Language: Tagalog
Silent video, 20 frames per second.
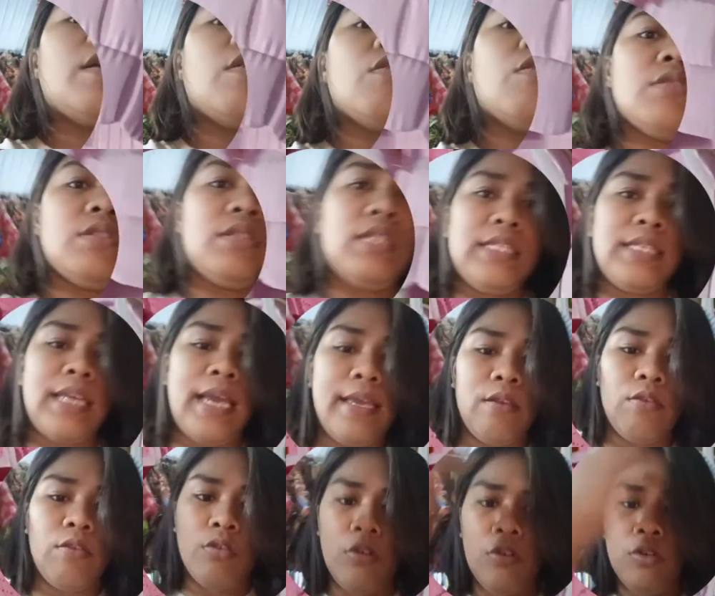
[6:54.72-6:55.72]
mga old
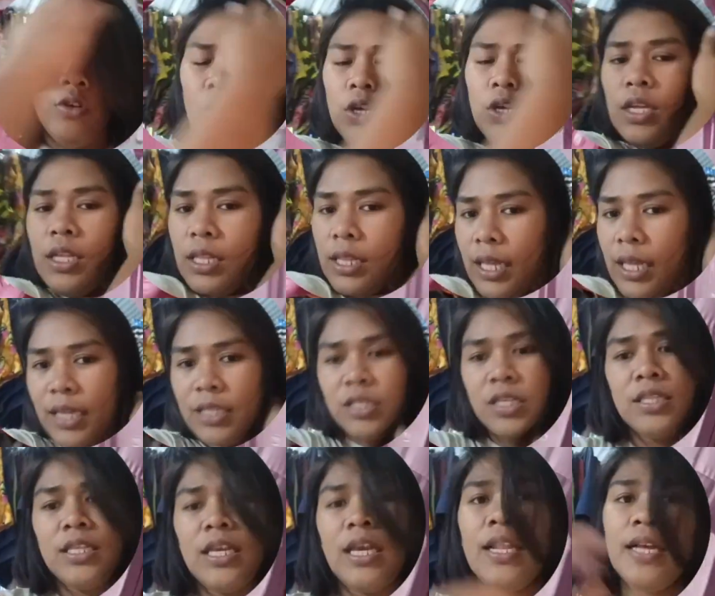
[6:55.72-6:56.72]
design ko na
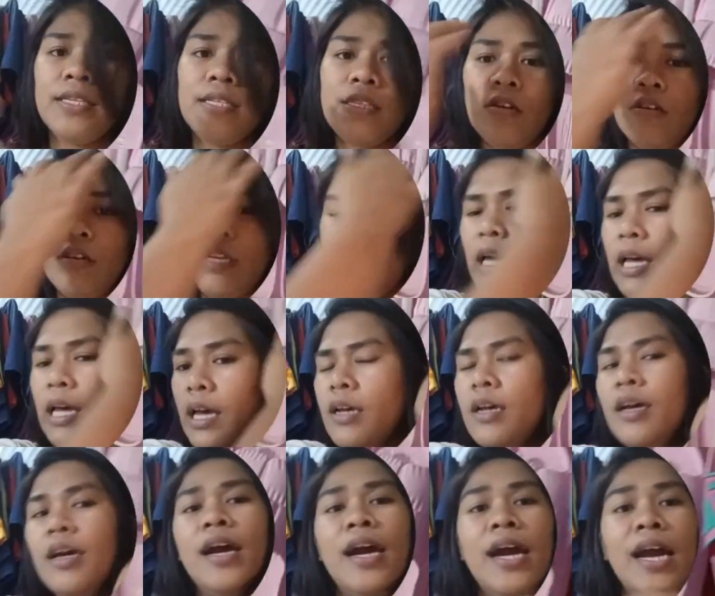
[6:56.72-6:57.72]
chinelas uh,
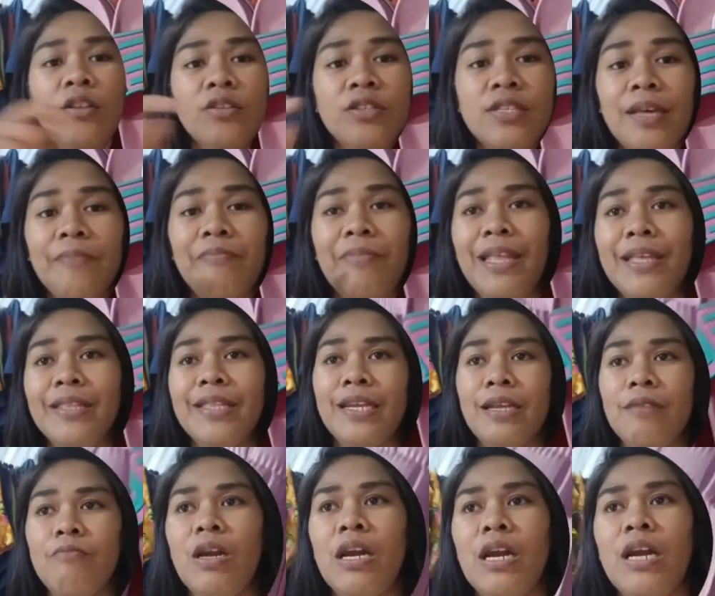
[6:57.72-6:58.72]
halos nabili
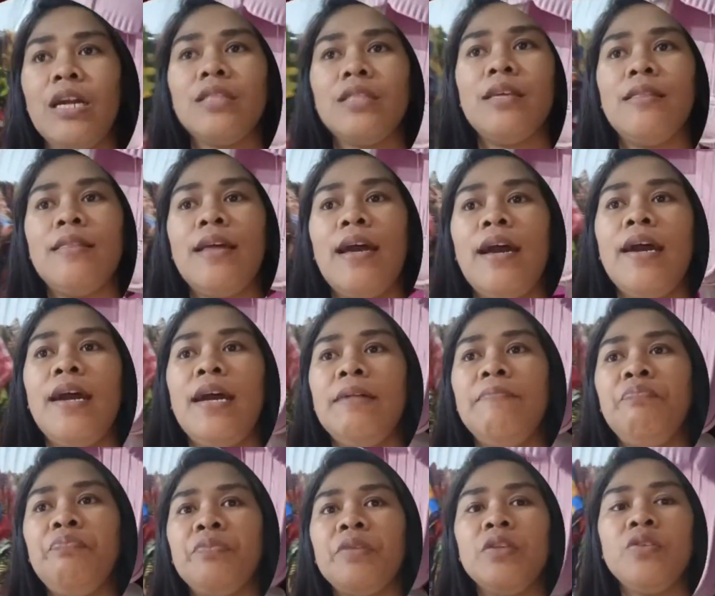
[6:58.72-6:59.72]
na rin mga
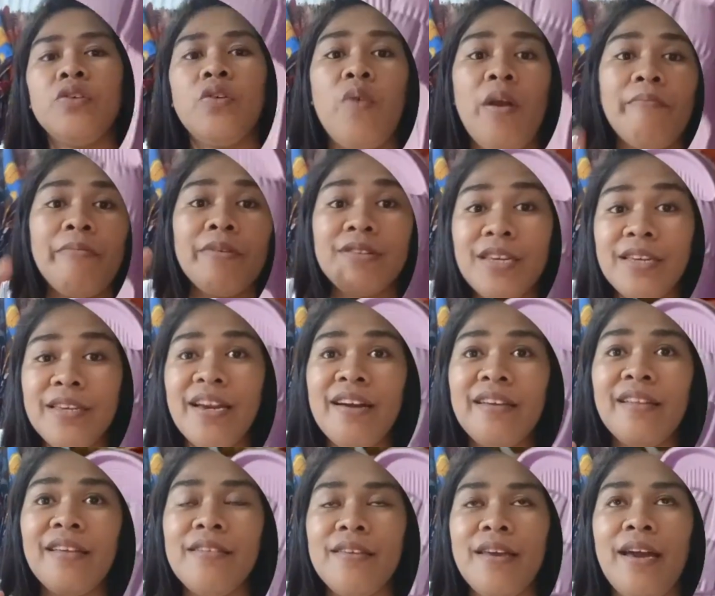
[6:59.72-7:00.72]
katindahan. So ang
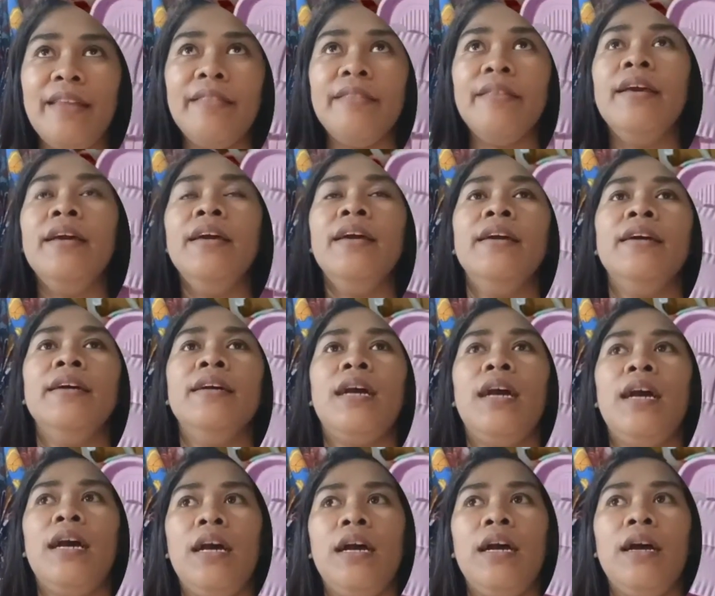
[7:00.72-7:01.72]
mangyayari niyan
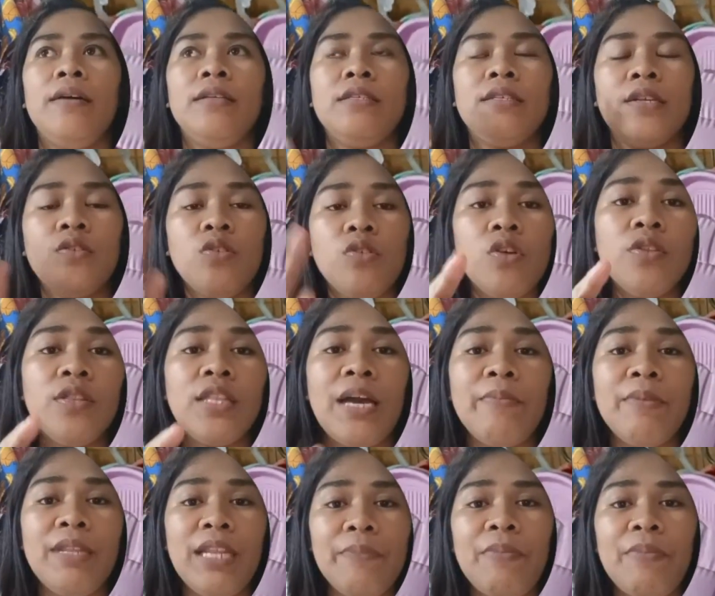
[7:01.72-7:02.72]
uh, sa sunod
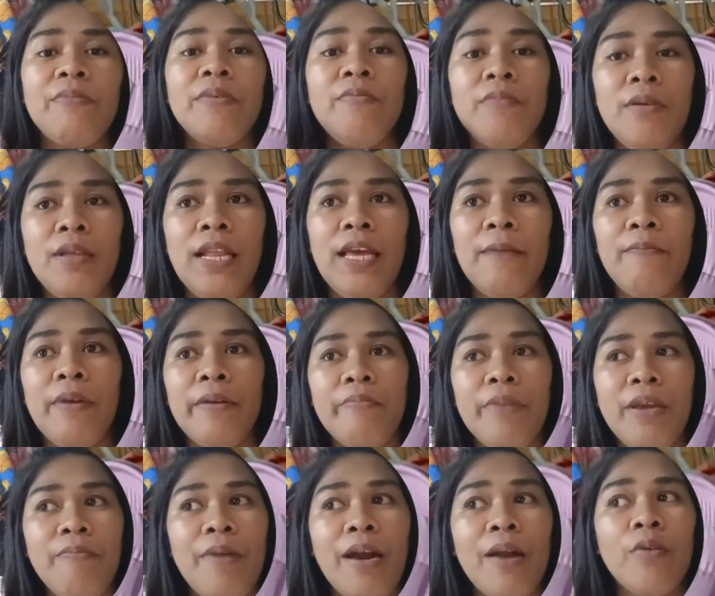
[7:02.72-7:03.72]
namin na pamimili pag
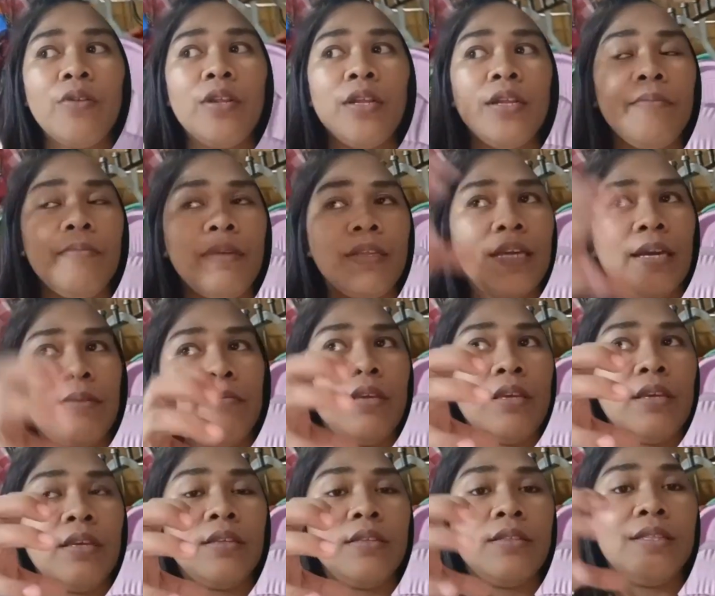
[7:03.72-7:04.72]
may bago na naman
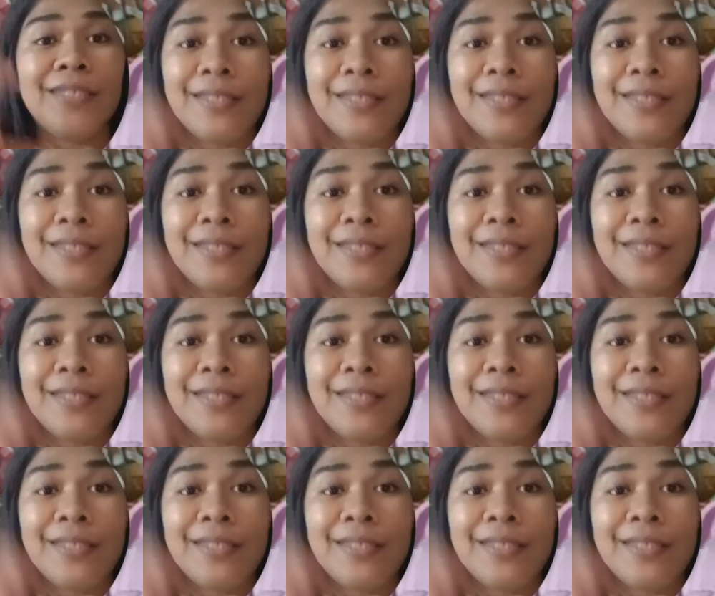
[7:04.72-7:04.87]
kaming